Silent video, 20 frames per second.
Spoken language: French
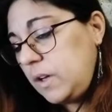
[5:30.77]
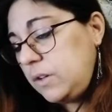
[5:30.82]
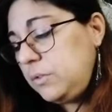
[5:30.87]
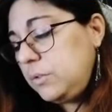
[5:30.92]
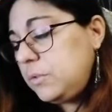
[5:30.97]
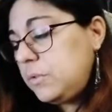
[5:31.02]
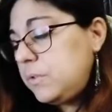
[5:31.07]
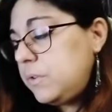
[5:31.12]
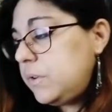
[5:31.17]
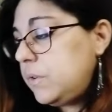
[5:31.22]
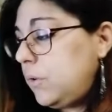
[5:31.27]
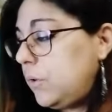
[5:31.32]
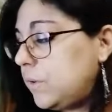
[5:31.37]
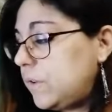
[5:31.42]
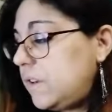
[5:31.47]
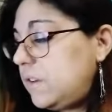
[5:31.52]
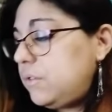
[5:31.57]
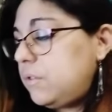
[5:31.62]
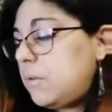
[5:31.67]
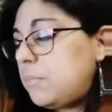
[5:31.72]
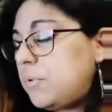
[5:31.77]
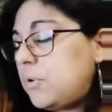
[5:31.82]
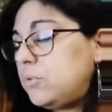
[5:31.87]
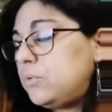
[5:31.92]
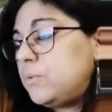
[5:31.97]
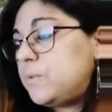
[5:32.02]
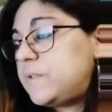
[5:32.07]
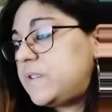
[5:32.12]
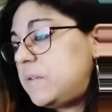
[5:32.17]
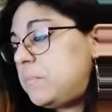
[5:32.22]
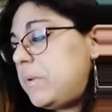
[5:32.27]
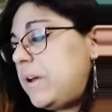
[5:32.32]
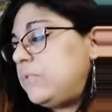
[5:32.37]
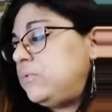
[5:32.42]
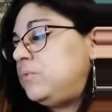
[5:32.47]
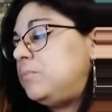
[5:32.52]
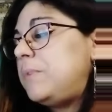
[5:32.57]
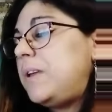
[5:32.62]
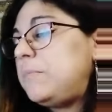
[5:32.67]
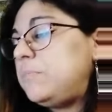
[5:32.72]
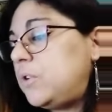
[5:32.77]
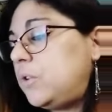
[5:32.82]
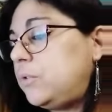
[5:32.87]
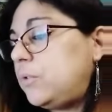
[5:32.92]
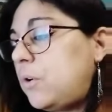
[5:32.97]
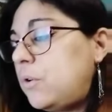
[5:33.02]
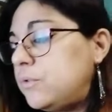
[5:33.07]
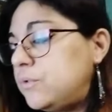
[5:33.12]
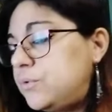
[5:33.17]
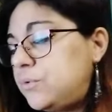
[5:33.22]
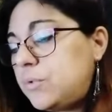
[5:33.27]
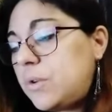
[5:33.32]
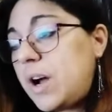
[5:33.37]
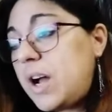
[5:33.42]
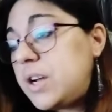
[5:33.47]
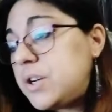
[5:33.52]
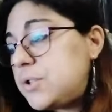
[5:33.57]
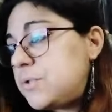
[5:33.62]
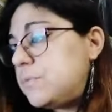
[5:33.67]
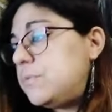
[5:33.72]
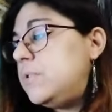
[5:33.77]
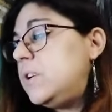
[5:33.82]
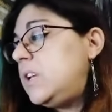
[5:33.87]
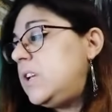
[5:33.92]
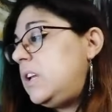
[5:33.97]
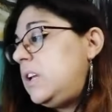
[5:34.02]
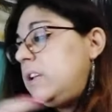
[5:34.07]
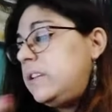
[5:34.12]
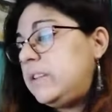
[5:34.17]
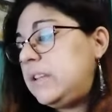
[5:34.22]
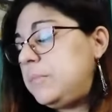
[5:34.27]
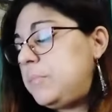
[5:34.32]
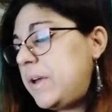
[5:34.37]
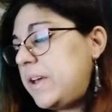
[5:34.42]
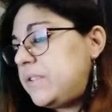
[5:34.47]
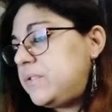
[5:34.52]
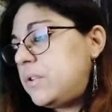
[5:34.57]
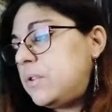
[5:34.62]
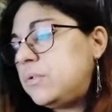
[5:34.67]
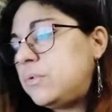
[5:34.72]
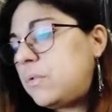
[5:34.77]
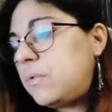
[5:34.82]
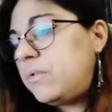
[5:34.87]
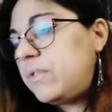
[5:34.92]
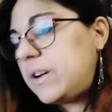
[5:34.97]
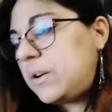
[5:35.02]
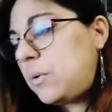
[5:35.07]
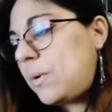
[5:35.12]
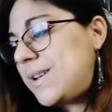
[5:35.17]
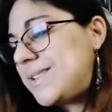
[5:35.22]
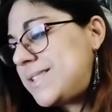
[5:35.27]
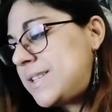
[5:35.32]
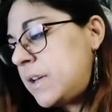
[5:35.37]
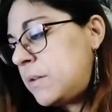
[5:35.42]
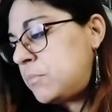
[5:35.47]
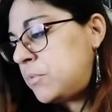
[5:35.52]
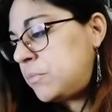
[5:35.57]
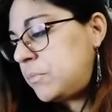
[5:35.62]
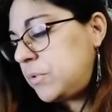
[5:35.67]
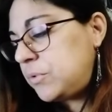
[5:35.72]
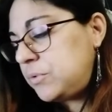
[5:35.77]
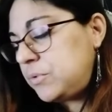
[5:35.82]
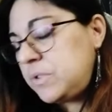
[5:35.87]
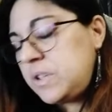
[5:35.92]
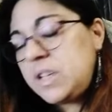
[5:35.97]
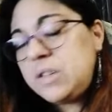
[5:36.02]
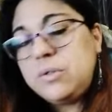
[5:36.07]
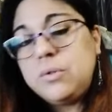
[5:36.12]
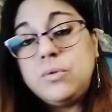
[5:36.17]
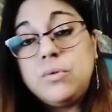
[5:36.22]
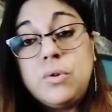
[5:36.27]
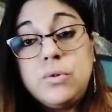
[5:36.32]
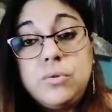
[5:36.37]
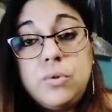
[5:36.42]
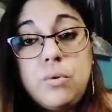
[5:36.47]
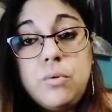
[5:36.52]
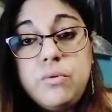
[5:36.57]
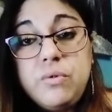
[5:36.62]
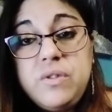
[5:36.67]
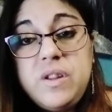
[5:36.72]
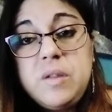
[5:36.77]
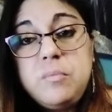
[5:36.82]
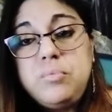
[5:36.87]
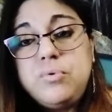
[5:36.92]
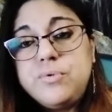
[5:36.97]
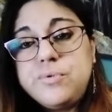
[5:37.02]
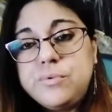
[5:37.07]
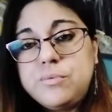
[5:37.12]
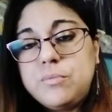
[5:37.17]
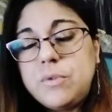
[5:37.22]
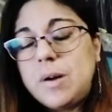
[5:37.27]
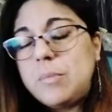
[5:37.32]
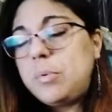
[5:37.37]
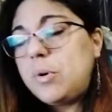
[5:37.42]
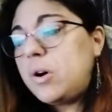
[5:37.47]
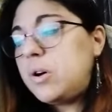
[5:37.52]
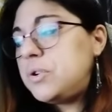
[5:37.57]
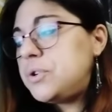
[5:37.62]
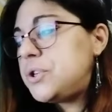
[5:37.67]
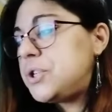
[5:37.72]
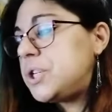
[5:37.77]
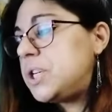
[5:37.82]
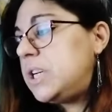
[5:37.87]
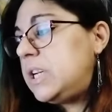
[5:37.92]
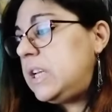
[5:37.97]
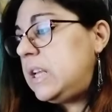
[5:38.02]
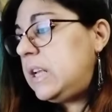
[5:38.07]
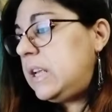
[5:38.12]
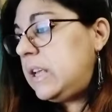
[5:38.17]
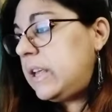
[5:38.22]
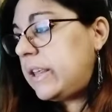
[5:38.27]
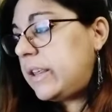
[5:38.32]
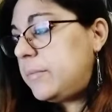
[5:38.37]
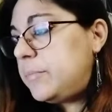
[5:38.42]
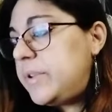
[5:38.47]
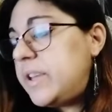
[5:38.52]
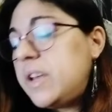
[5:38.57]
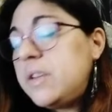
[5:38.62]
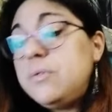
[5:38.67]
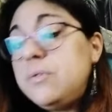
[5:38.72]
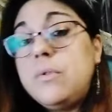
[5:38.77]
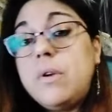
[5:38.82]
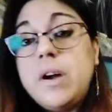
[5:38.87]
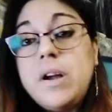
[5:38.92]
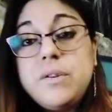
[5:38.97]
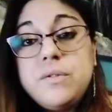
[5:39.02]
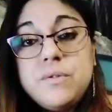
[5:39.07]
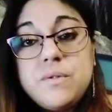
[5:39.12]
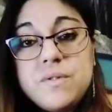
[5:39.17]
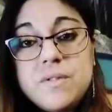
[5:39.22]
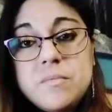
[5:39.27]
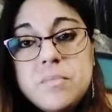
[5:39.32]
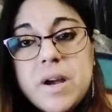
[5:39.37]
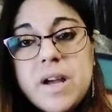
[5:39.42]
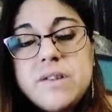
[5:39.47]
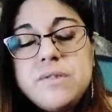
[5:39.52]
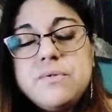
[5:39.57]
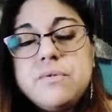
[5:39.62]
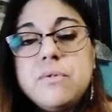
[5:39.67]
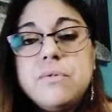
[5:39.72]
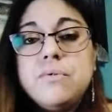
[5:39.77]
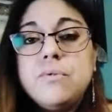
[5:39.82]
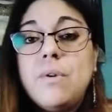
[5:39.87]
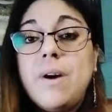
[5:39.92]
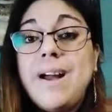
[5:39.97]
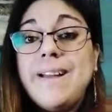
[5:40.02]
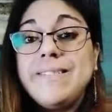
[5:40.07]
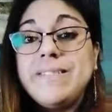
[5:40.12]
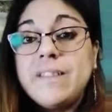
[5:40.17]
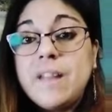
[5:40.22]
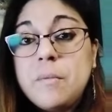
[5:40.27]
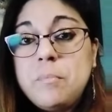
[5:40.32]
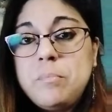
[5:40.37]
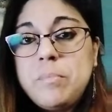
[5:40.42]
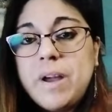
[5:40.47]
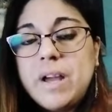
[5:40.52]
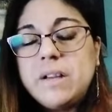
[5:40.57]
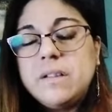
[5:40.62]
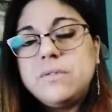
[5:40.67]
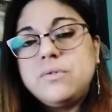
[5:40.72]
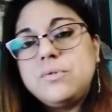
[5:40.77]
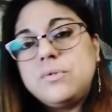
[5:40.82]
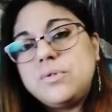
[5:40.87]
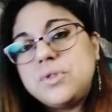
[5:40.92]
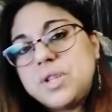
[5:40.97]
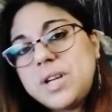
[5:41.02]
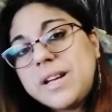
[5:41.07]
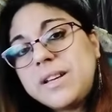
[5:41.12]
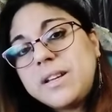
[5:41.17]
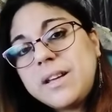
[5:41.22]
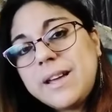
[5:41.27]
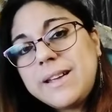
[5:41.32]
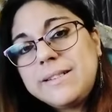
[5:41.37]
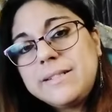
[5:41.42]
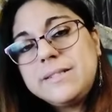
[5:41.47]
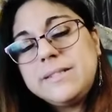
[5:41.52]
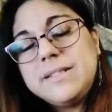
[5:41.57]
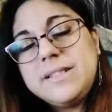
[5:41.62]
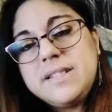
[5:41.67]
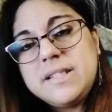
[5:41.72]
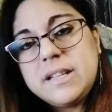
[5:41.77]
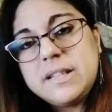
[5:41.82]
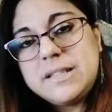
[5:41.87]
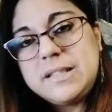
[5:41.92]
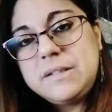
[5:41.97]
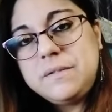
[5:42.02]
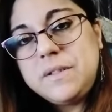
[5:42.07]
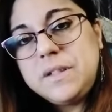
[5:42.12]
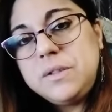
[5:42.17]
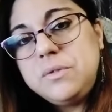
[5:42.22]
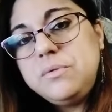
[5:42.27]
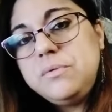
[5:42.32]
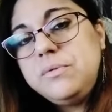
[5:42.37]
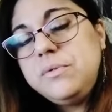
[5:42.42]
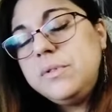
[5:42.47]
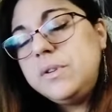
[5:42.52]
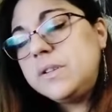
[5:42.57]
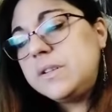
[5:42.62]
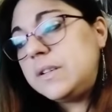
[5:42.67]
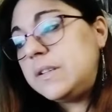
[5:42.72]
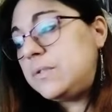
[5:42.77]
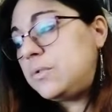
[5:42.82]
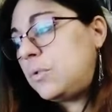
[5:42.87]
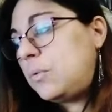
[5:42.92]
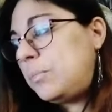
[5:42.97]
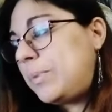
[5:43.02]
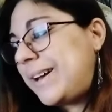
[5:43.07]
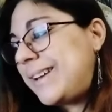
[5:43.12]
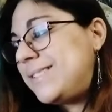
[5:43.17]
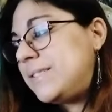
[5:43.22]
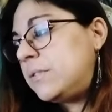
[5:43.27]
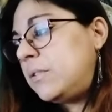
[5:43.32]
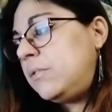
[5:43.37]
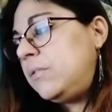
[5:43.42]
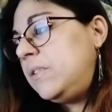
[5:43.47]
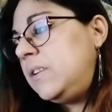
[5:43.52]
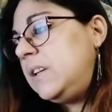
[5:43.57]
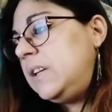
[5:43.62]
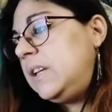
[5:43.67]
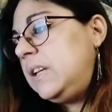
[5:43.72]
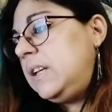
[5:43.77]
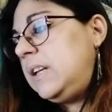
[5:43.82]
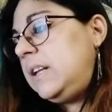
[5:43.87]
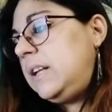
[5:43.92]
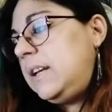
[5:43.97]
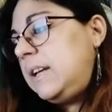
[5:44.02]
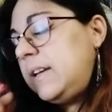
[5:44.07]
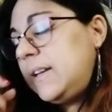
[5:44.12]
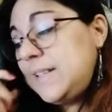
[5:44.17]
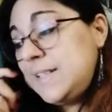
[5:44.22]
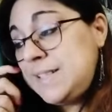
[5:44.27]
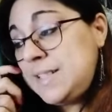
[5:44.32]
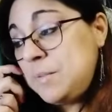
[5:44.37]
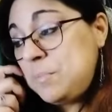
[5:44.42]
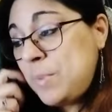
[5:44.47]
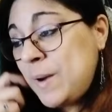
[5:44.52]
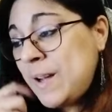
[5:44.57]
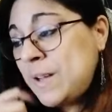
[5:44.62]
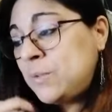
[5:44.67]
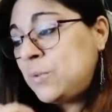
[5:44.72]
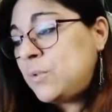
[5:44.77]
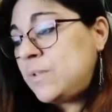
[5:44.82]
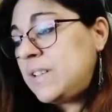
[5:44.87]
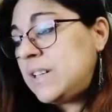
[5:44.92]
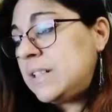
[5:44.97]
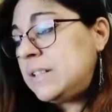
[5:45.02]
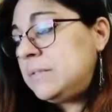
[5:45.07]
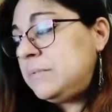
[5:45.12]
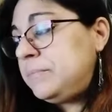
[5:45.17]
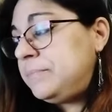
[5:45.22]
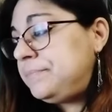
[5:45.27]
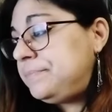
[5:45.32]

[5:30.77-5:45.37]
Donc euh, qu'il soit prononcé par nous-mêmes, notre entourage ou des personnes qu'on va croiser à un moment donné de notre vie, plus ou moins proche, eh bien il y aura une vibration, il y aura un impact sur chacun des individus qui seront présents. Et c'est pas anodin.